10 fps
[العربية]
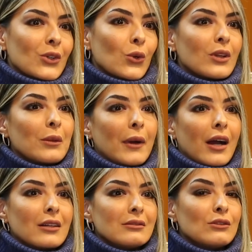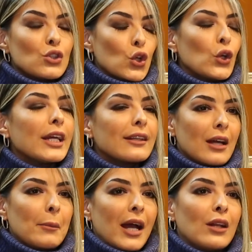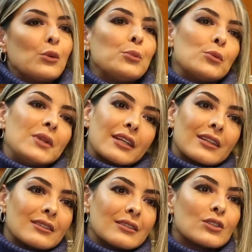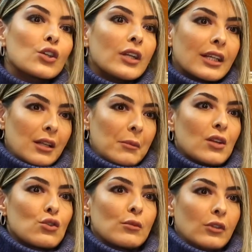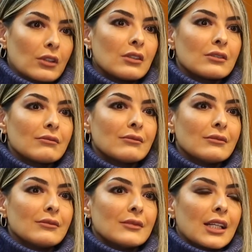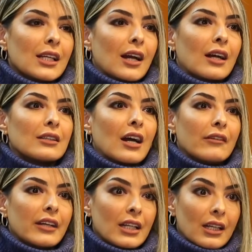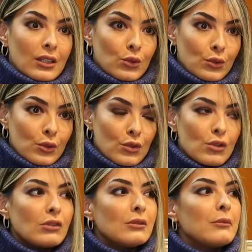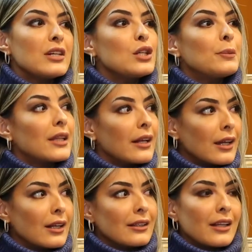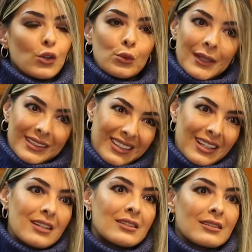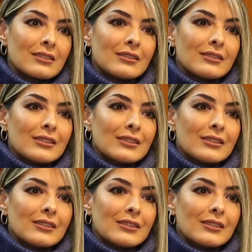كنت نبقى نتكونيكتا مع لو بوبليك نتكونيكتا مع الجمهور اترافيغ لي ريزو سوسيو ماشي بالطريقه اللي داروه بعض الناس